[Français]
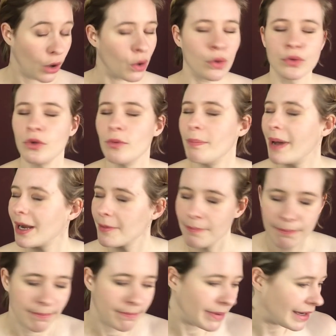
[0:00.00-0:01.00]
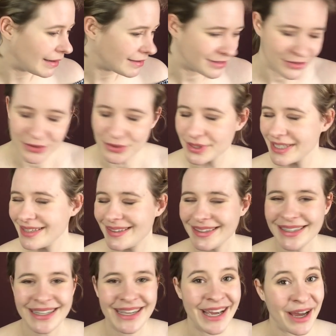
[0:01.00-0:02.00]
on ne parle pas de
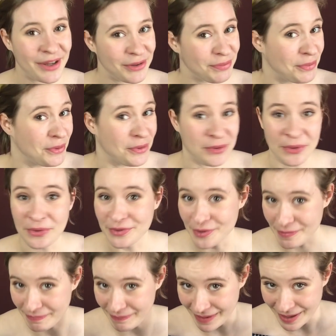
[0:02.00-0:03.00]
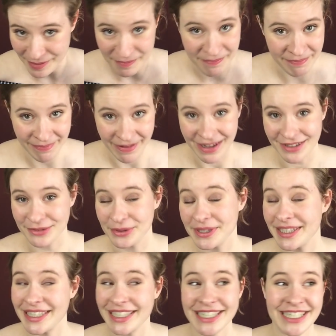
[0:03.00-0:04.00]
quitter Erasmus, on ne parle pas de
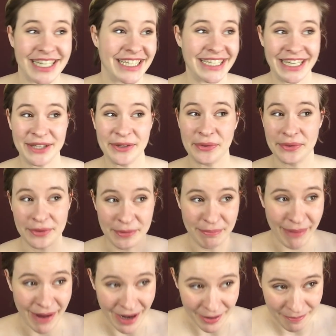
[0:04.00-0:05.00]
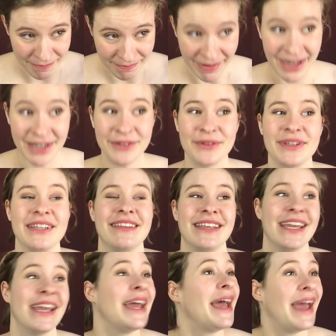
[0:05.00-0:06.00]
quitter Schengen, on ne parle pas de
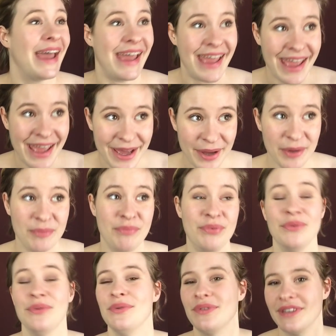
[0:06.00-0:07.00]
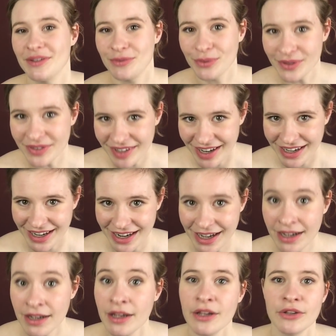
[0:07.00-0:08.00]
quitter Airbus et tout le
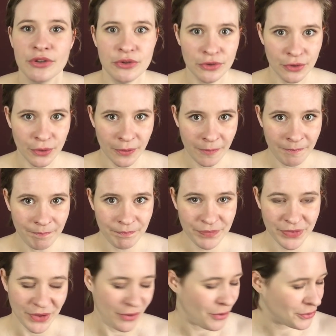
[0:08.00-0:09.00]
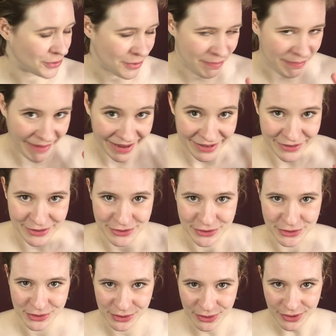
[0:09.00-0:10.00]
tralala. Non, on ne parle
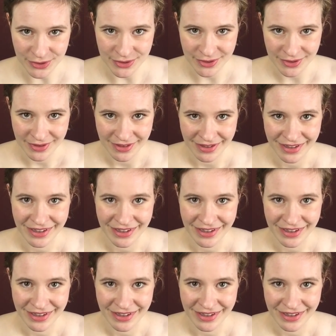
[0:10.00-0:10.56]
juste